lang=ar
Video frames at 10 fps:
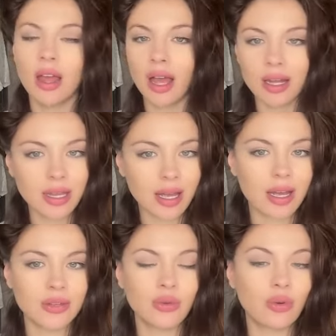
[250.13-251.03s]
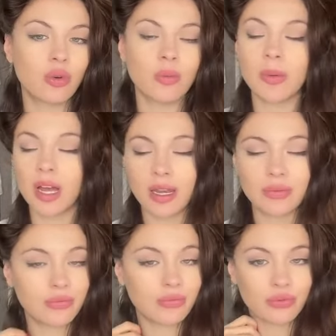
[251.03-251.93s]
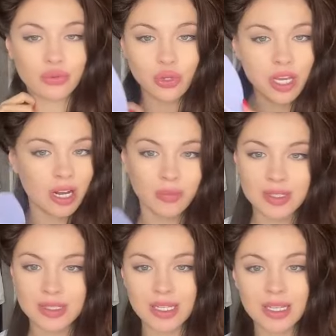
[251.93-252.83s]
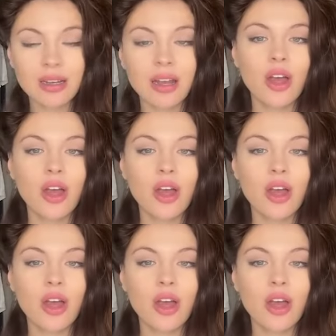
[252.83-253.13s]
حدا اخده ما بعرف شو كان عم بيصير